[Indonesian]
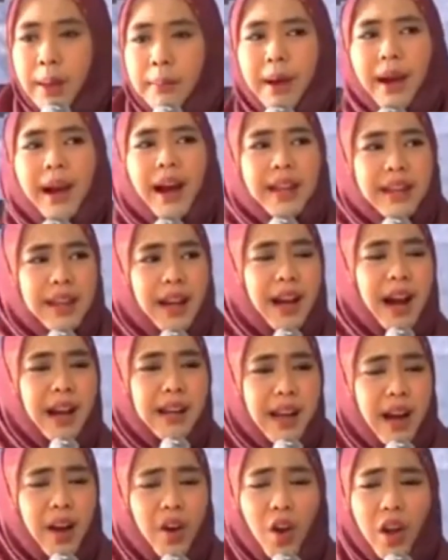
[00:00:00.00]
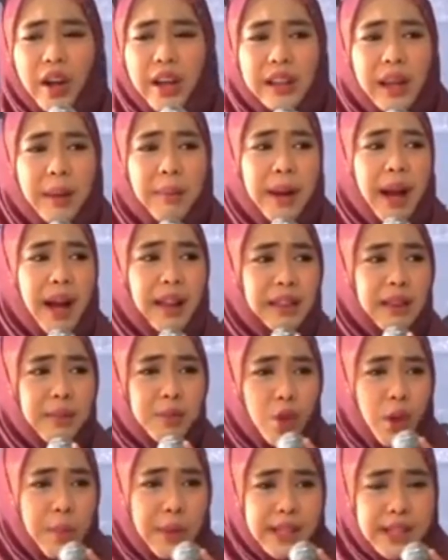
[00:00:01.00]
Makanya kadang kalau kita
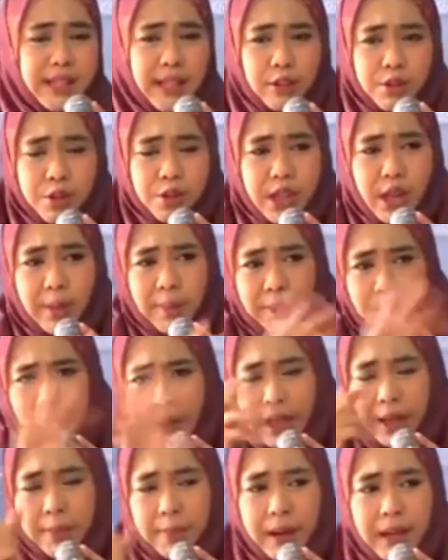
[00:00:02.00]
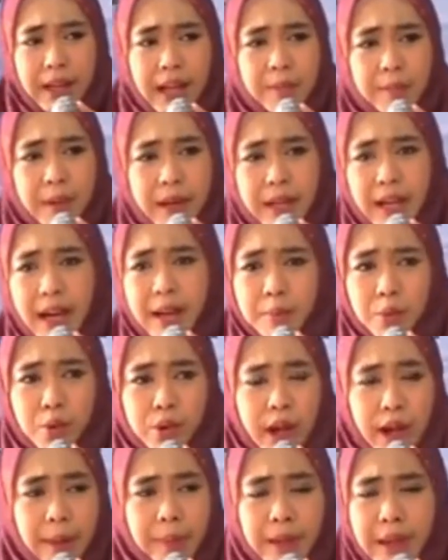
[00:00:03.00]
berantem suami istri khususnya bagi pernikahan-pernikahan
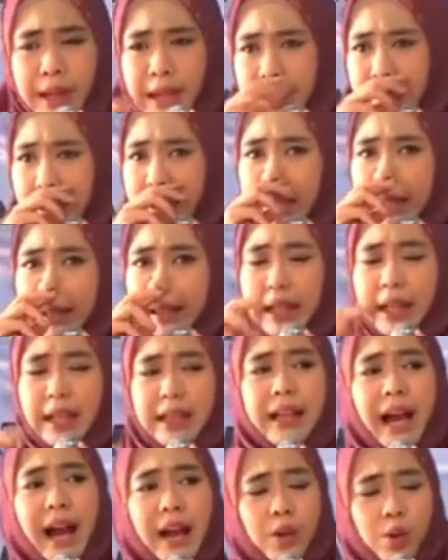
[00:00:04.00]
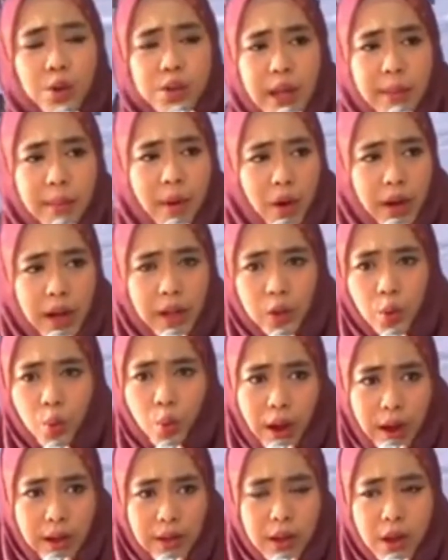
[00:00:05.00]
muda, dikit-dikit ngadu sama orang
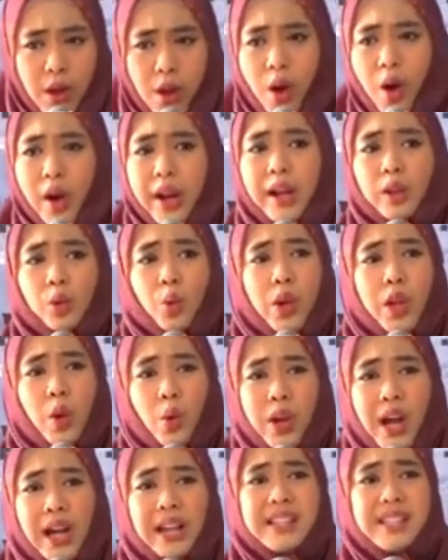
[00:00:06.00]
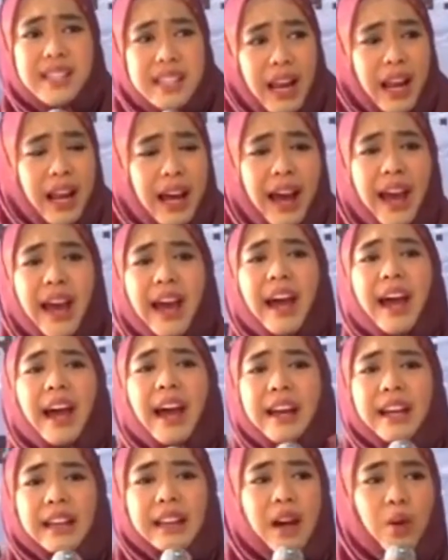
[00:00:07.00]
tua, orang tuanya udah kesel,
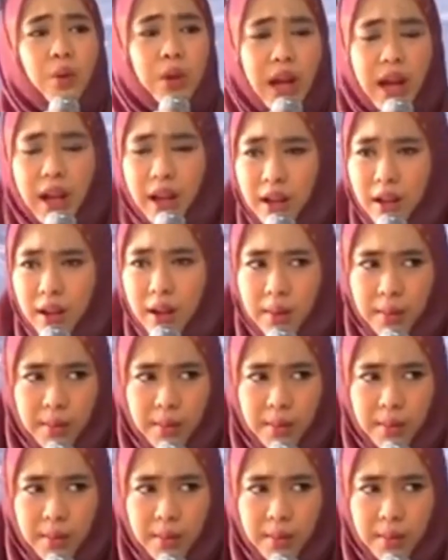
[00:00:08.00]
eh kita udah